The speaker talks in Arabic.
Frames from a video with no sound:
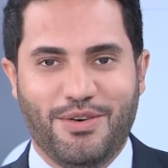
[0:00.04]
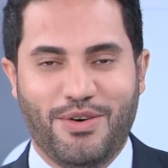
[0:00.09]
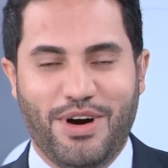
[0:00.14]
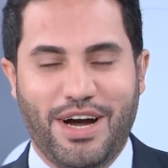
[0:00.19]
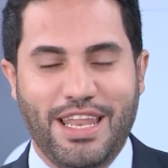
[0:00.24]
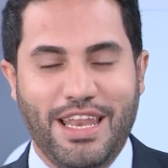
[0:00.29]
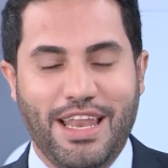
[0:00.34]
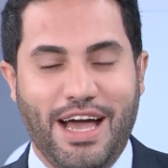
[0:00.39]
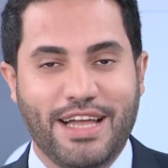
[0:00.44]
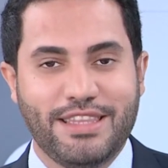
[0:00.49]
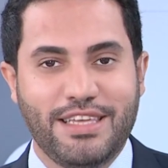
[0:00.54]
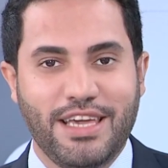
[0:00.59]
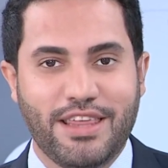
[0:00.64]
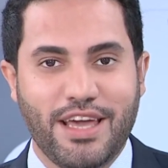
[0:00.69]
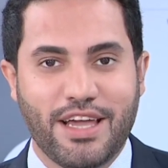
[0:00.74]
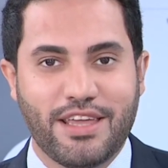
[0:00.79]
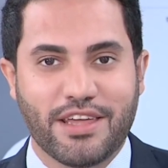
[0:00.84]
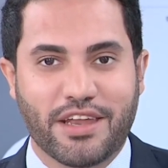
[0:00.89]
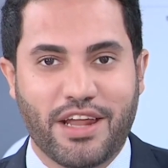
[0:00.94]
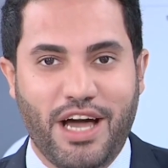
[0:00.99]
وللحديث
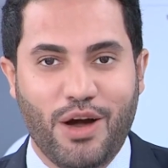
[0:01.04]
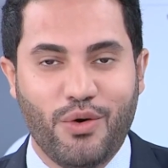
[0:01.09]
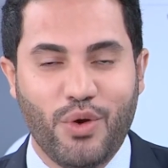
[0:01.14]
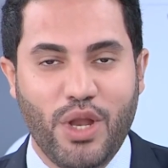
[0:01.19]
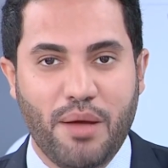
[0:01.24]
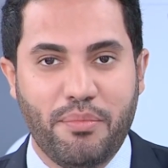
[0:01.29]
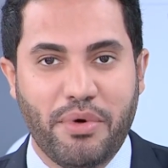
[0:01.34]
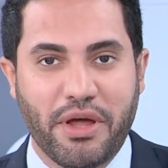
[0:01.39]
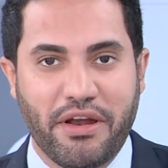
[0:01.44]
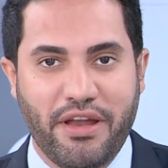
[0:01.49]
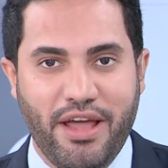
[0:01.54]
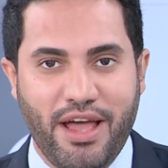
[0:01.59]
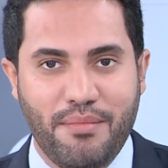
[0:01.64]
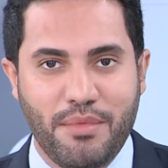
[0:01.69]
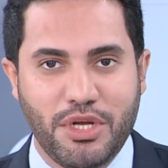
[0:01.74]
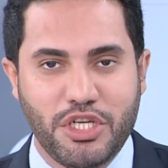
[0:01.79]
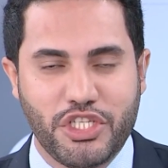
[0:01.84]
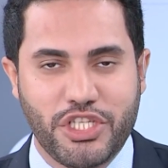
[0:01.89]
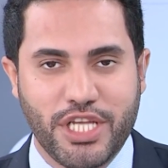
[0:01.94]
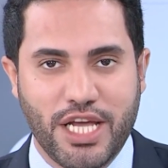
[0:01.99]
أكثر حول
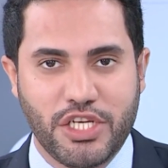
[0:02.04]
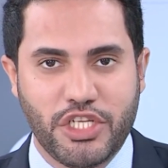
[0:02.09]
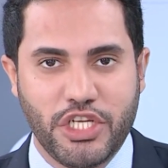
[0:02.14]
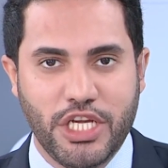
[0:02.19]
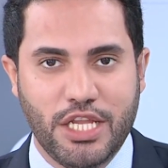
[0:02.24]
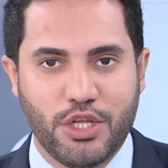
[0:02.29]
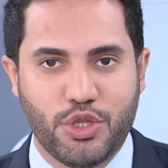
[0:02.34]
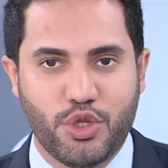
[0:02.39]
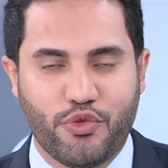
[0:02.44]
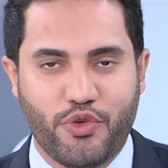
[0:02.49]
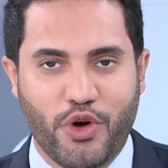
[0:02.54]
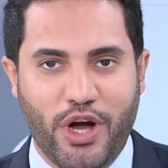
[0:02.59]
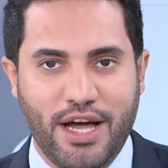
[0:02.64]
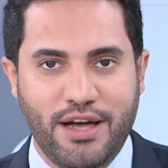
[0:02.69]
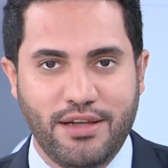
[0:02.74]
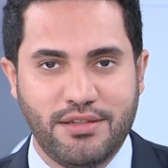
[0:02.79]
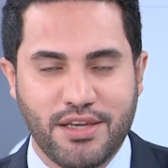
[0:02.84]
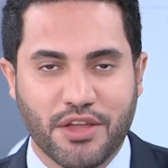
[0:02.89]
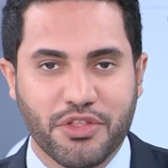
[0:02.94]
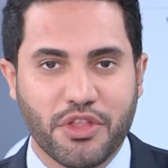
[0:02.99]
برنامج تأجيل
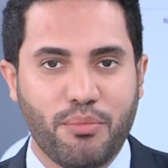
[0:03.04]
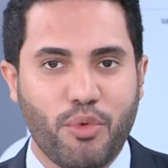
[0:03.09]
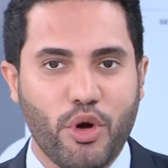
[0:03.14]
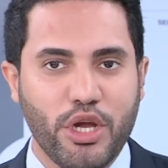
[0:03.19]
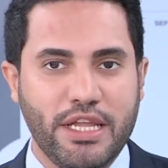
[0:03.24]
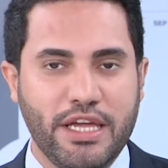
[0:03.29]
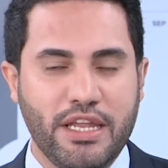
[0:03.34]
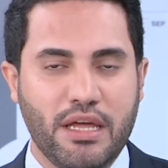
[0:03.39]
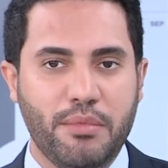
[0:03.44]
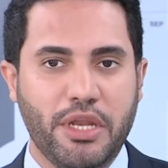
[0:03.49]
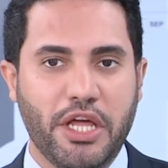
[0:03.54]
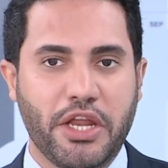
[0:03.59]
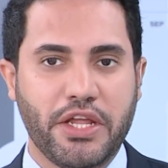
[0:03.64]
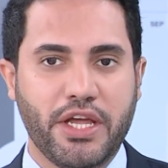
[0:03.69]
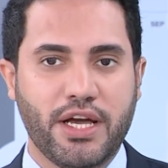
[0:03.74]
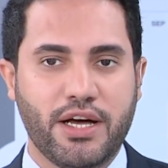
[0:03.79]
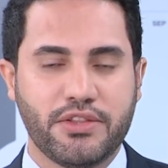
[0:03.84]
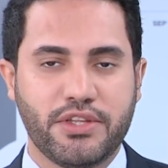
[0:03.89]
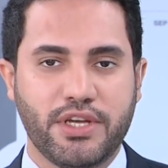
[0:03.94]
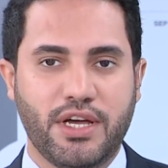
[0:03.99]
الدفعات ينضم إلينا من
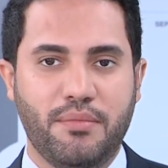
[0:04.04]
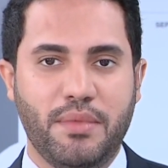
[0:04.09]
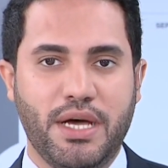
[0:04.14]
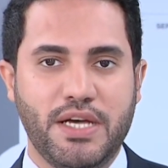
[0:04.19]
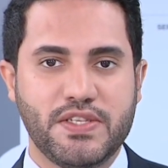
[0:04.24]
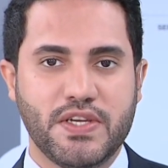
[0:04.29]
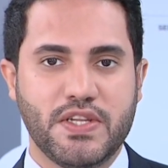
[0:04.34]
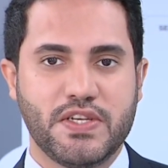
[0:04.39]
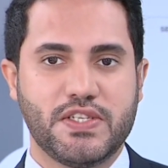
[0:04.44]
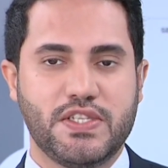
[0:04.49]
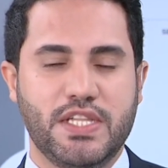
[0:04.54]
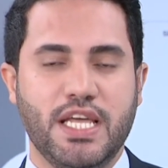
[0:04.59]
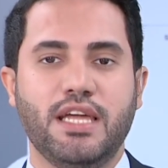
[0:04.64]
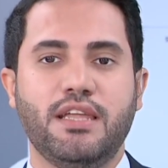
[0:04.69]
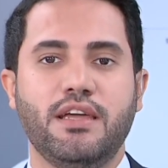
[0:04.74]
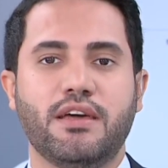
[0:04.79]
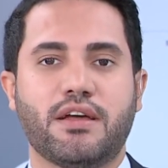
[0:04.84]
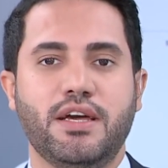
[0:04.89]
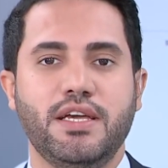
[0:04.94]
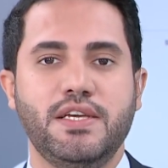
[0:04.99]
الرياض مازن
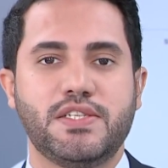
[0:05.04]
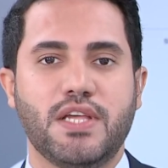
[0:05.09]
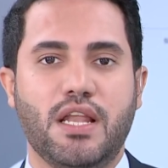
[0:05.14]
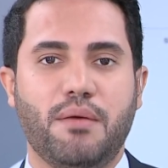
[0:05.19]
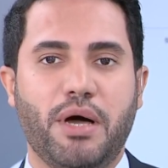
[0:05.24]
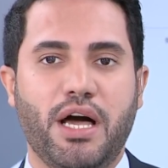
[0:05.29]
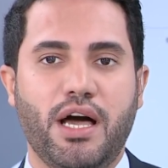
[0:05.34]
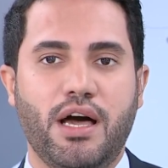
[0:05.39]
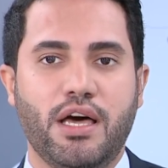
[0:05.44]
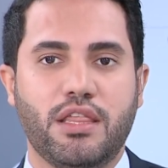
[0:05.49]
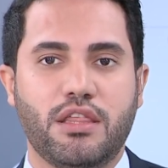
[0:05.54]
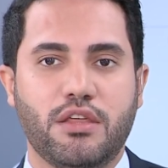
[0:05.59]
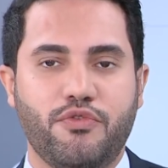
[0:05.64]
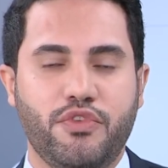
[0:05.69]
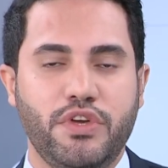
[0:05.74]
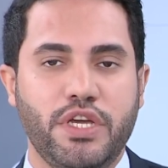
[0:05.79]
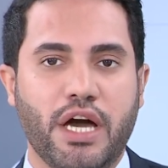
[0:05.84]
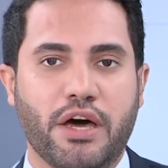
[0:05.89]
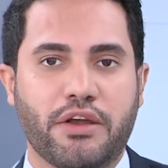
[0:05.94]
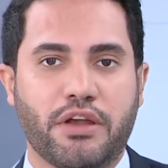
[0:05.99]
سديري رئيس الأبحاث
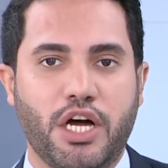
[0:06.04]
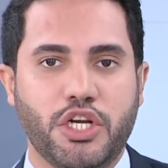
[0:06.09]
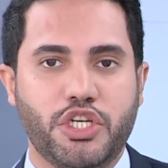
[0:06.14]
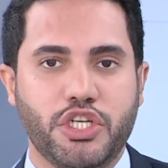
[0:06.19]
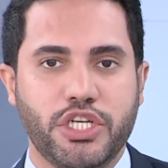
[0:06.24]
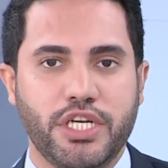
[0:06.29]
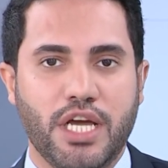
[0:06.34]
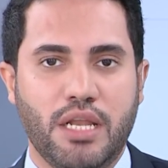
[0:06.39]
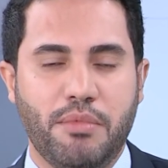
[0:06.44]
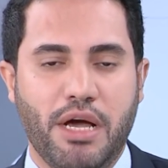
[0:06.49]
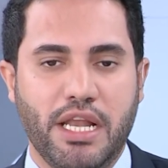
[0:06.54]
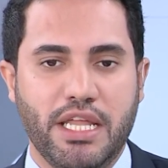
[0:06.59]
في الراجحي